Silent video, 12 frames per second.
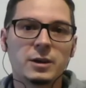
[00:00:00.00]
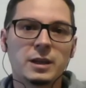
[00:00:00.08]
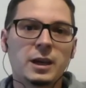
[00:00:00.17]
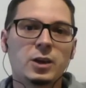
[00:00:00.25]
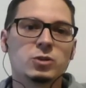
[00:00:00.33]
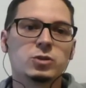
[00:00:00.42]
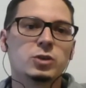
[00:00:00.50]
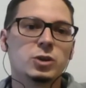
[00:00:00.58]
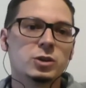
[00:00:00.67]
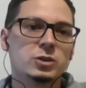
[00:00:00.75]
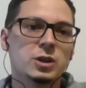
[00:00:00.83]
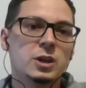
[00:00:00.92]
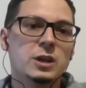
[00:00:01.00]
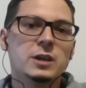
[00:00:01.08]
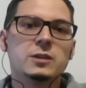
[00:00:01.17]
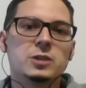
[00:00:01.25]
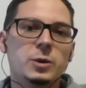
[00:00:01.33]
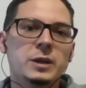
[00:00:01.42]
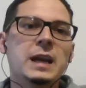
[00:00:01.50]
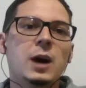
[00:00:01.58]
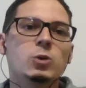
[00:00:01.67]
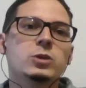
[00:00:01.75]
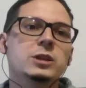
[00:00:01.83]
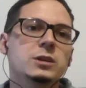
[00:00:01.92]
La verdad que a nosotros, si bien
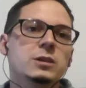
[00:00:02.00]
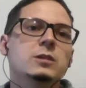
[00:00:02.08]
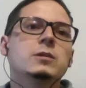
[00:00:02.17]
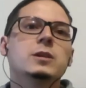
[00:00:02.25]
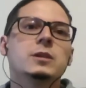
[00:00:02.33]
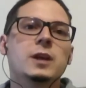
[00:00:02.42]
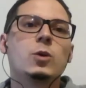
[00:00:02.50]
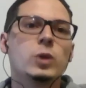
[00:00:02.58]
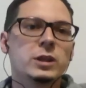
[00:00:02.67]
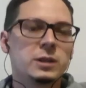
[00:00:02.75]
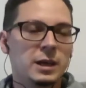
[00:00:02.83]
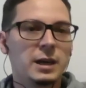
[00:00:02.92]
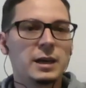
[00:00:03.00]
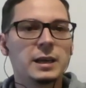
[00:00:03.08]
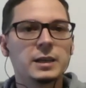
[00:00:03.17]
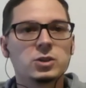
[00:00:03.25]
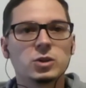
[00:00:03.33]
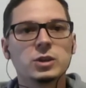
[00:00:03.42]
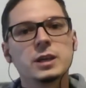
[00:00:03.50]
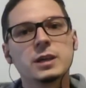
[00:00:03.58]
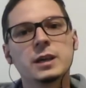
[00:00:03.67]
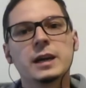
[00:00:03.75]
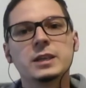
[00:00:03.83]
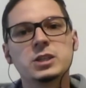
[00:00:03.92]
al Audi le cuesta el hecho
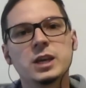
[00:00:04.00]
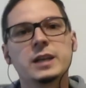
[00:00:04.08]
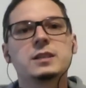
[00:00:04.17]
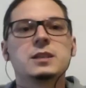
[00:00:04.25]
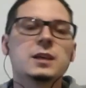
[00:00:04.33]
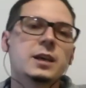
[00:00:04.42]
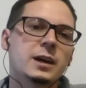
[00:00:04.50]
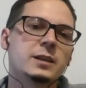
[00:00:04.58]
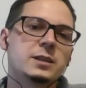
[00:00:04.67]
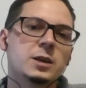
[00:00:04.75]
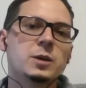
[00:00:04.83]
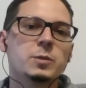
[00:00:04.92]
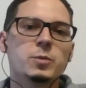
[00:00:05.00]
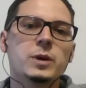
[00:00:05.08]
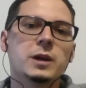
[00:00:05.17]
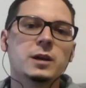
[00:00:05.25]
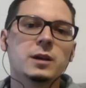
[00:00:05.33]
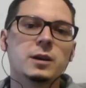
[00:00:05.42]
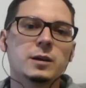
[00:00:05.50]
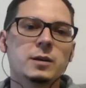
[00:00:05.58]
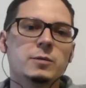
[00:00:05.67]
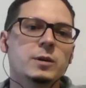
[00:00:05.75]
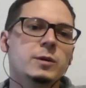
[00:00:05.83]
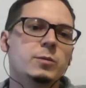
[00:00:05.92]
de engancharse y quedarse
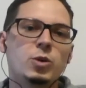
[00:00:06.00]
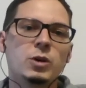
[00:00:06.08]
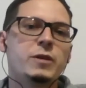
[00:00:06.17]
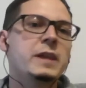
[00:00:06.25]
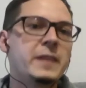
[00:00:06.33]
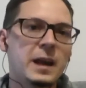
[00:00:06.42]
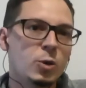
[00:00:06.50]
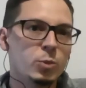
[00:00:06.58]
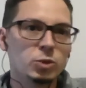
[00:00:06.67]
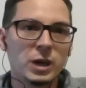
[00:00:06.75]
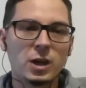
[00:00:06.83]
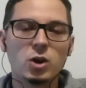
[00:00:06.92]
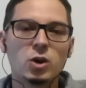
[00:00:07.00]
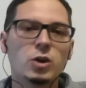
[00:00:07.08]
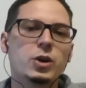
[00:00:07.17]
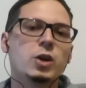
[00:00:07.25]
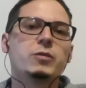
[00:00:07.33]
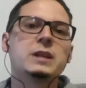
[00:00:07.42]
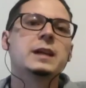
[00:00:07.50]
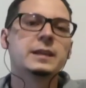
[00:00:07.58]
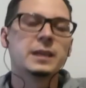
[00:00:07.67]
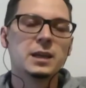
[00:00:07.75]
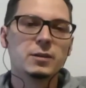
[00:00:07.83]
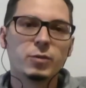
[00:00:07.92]
frente a la computadora o
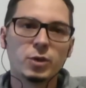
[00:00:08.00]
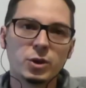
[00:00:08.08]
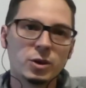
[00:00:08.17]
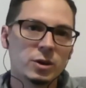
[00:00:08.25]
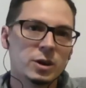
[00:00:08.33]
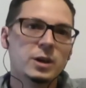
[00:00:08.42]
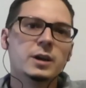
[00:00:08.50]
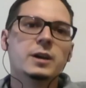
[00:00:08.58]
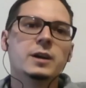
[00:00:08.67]
frente al teléfono,